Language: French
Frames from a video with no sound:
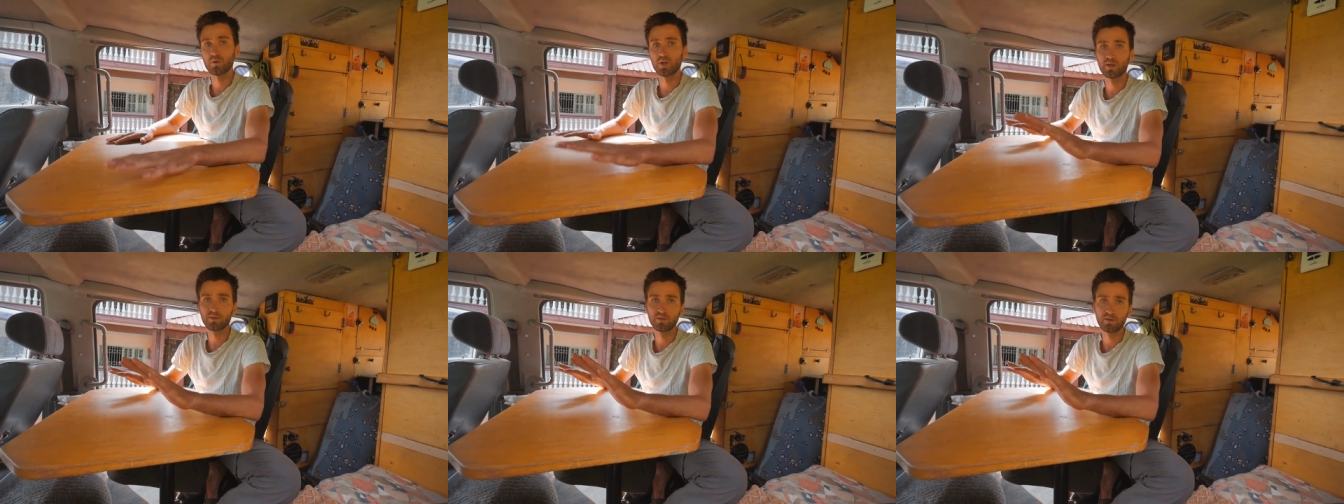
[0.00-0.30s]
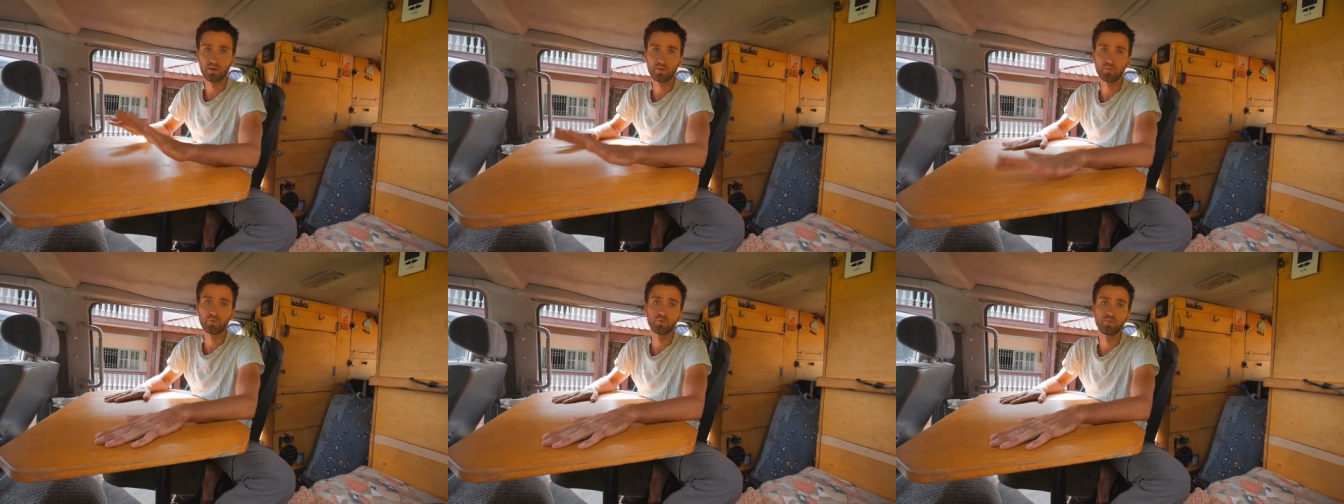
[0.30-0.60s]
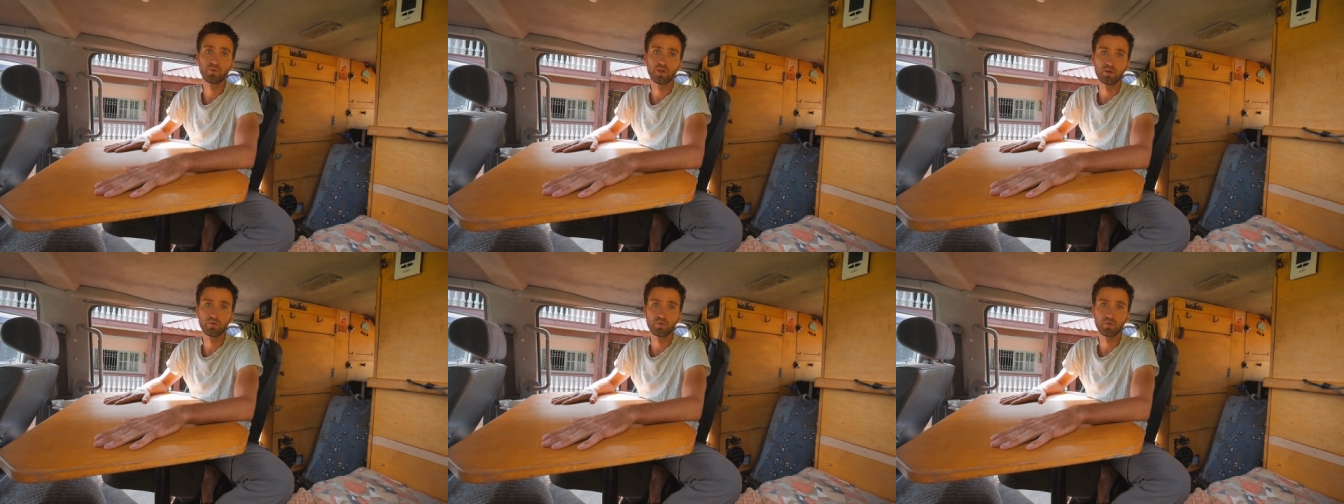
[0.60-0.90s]
la table au
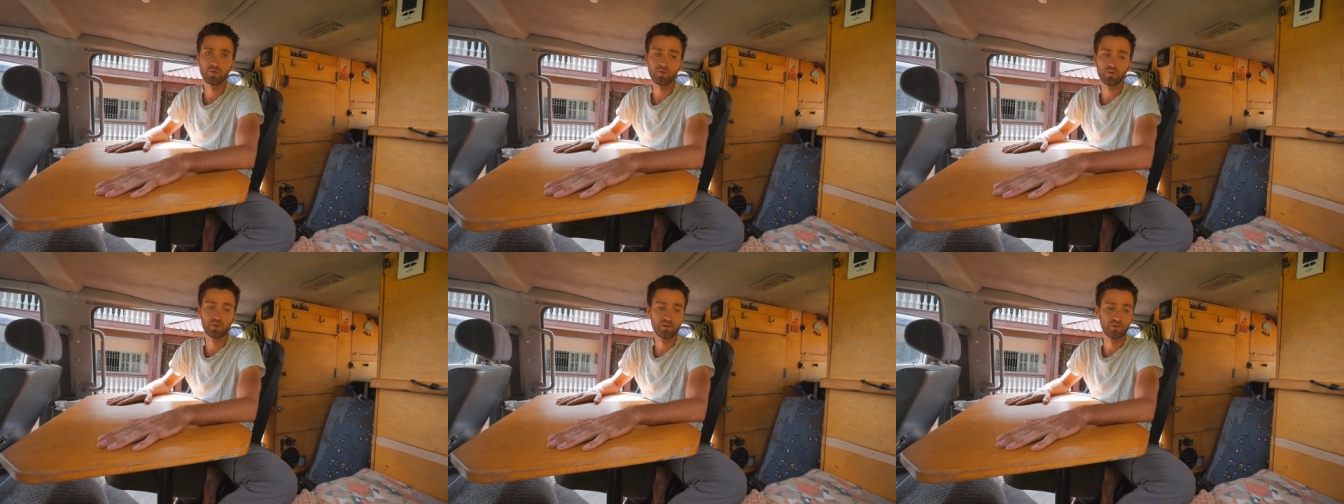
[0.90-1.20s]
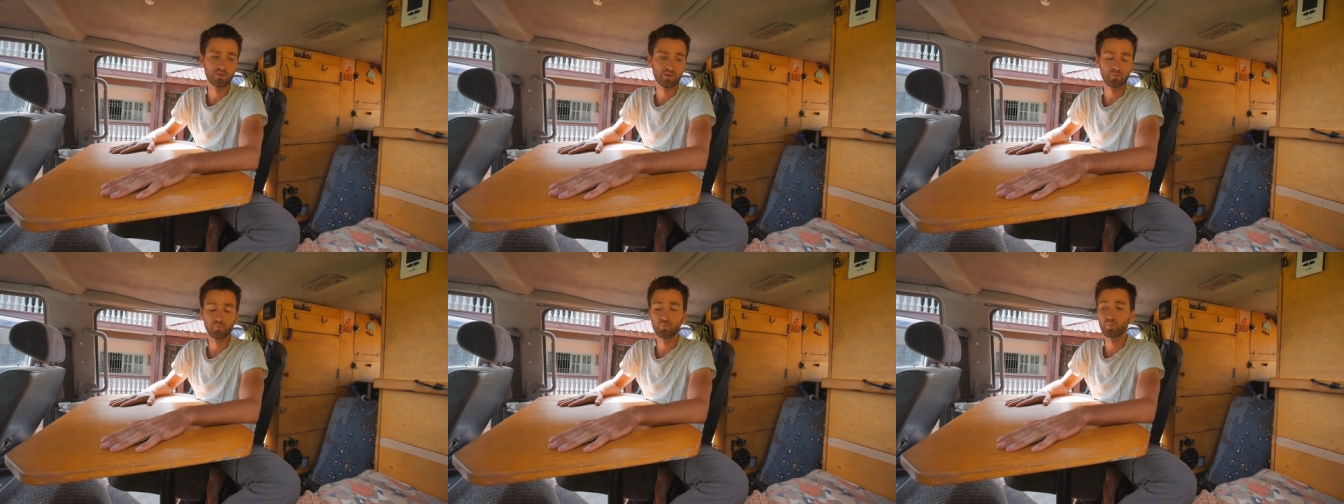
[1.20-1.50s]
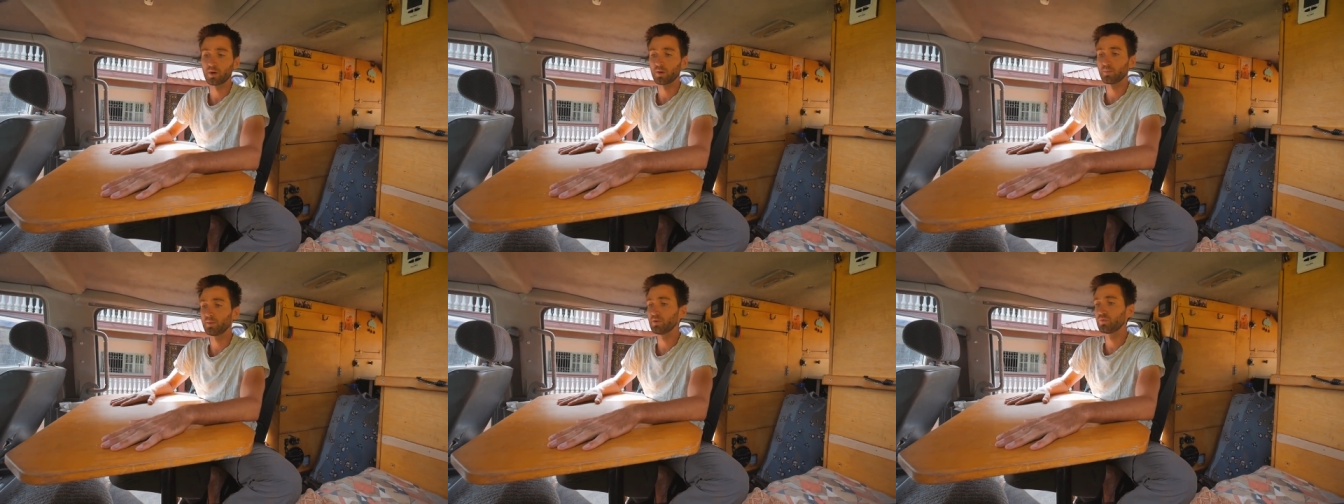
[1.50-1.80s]
milieu et ça nous
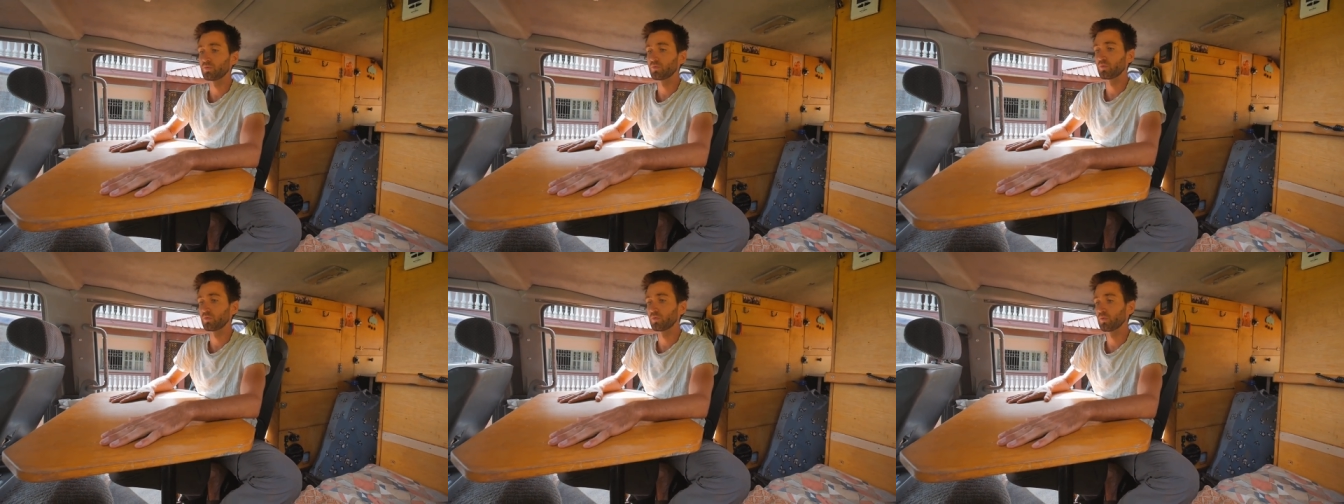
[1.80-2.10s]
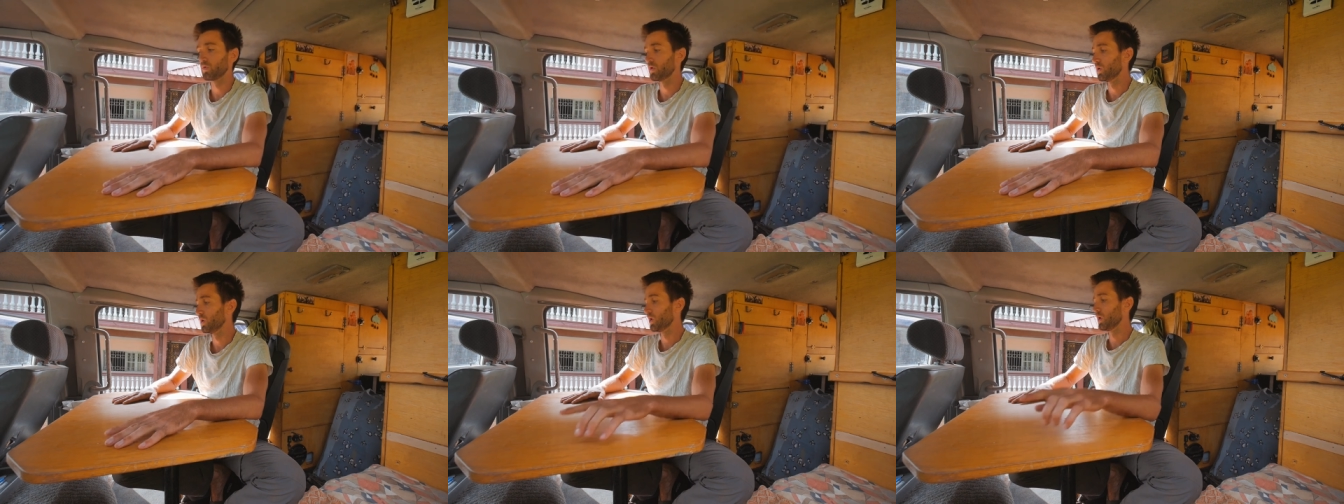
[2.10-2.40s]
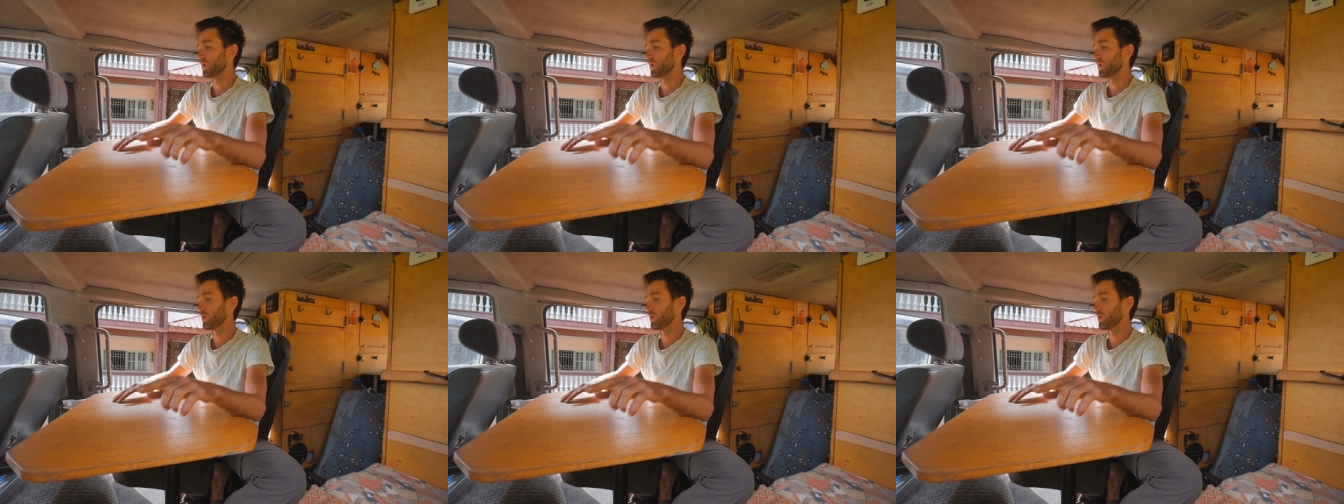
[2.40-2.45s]
permet de,